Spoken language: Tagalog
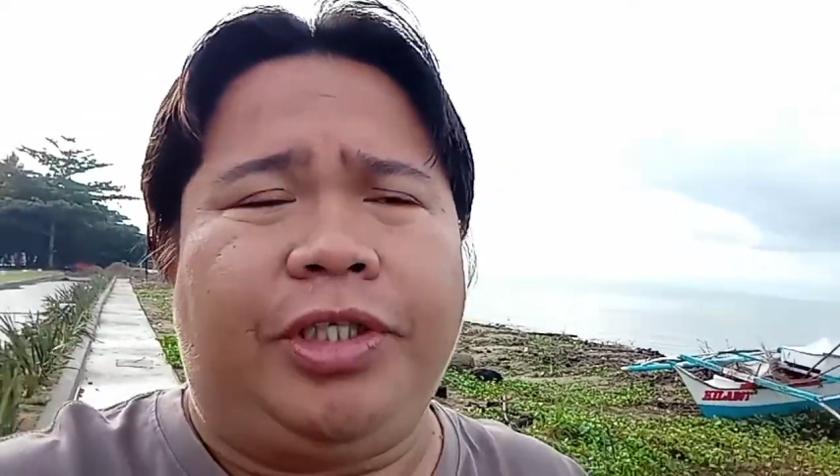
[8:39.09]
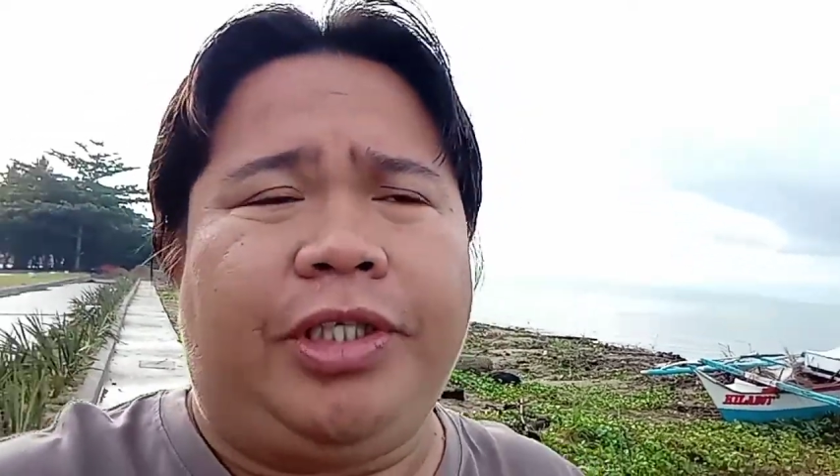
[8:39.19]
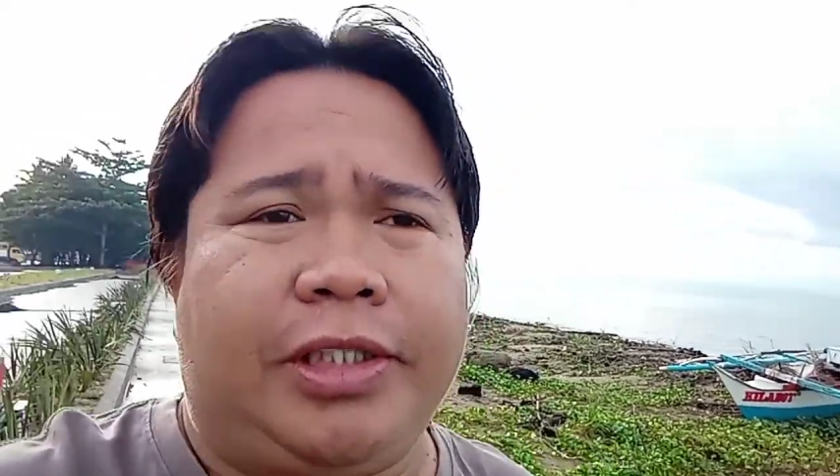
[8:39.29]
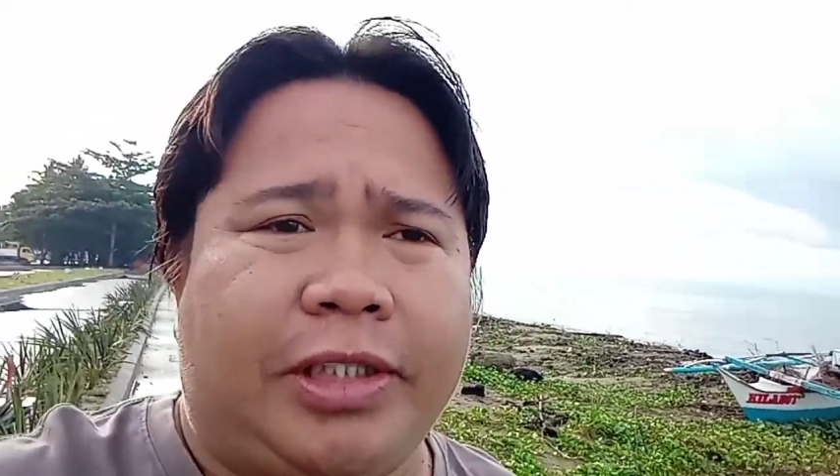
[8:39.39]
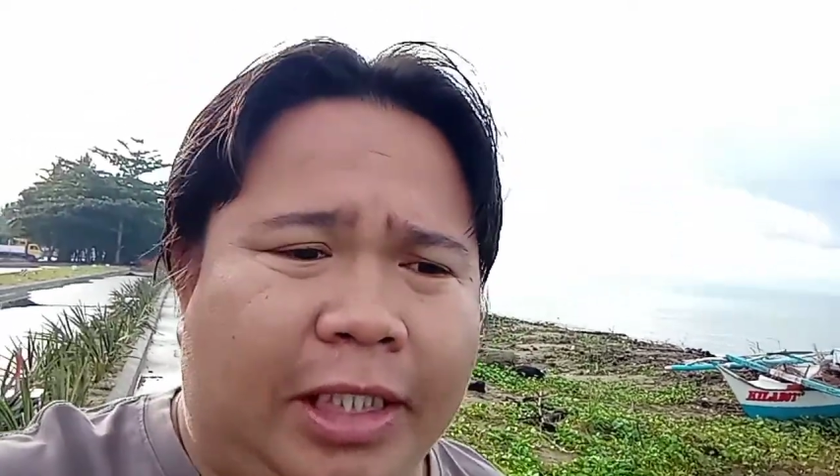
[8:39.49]
din
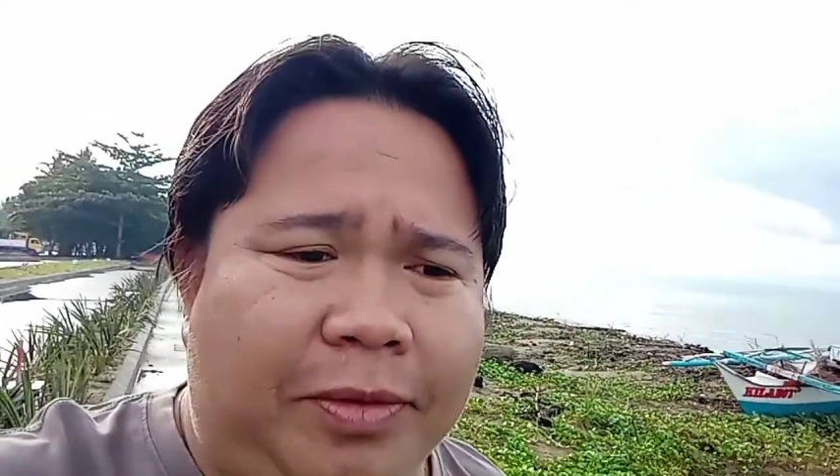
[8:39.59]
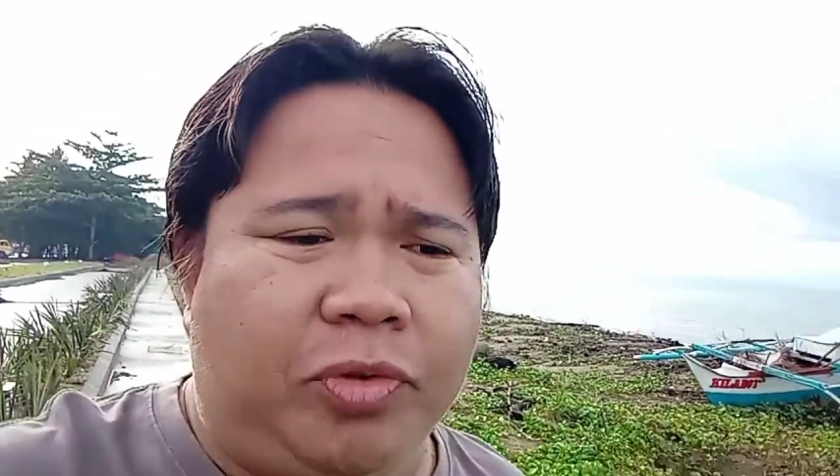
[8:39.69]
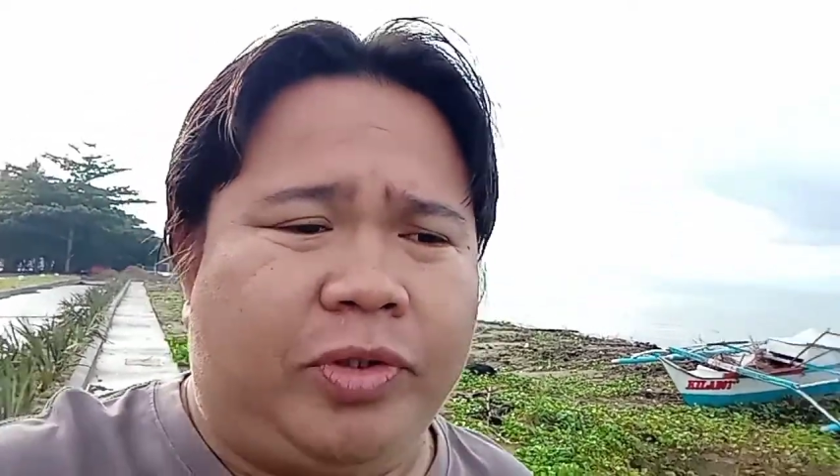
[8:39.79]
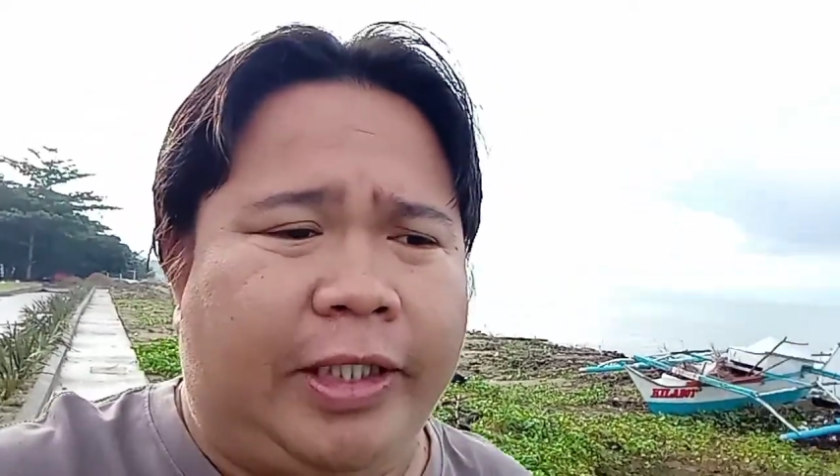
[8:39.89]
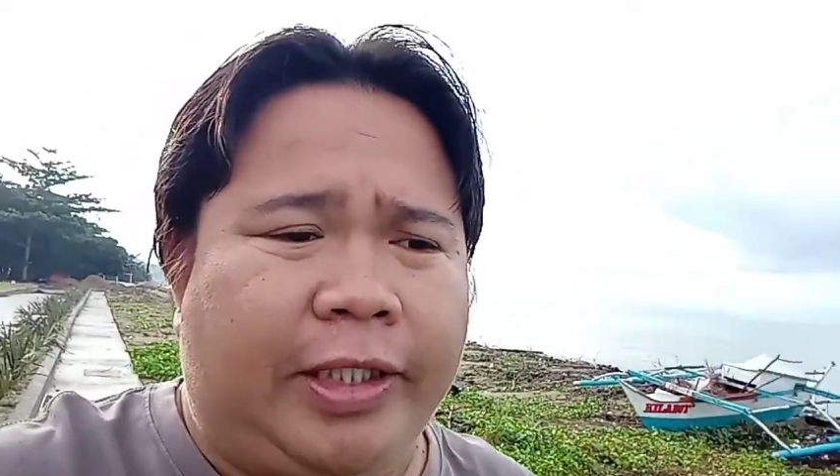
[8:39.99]
sa
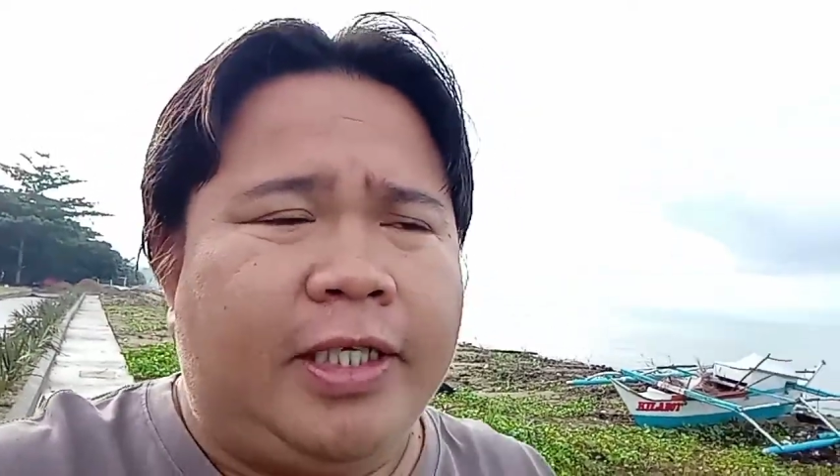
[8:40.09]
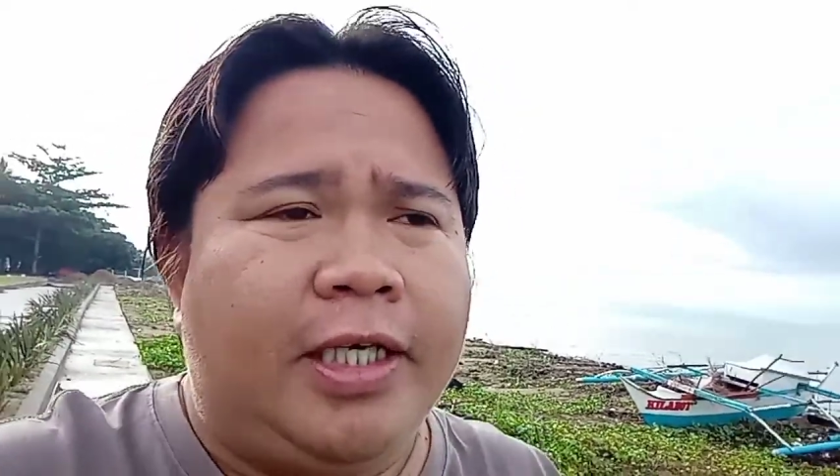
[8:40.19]
kalibutan